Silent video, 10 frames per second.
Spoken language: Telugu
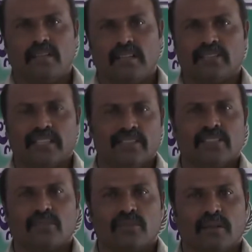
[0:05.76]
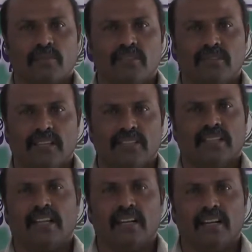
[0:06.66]
వ్యవసాయం చేస్తుంటాము
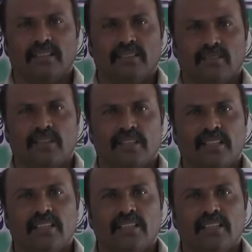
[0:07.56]
వేరుశనగ వరి